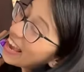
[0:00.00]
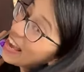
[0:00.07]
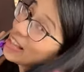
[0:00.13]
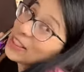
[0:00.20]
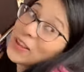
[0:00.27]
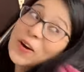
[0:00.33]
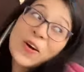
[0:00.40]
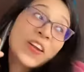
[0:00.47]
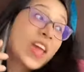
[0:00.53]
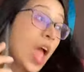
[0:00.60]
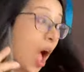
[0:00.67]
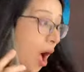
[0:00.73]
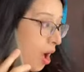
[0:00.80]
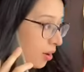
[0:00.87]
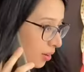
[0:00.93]
तूने
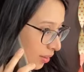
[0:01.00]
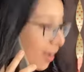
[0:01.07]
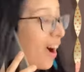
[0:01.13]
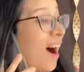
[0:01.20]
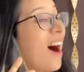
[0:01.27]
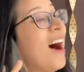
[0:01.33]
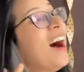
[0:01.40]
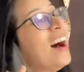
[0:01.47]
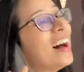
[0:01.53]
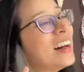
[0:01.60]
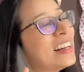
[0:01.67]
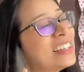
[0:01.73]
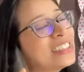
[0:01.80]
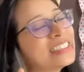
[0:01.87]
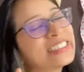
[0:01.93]
अन कहा
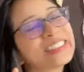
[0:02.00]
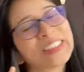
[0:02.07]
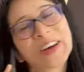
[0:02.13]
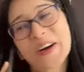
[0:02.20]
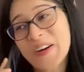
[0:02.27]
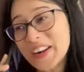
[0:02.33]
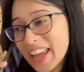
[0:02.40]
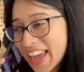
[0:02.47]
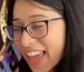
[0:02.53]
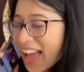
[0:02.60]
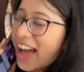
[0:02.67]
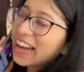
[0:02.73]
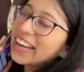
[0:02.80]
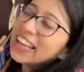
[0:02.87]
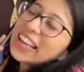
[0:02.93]
तूने अन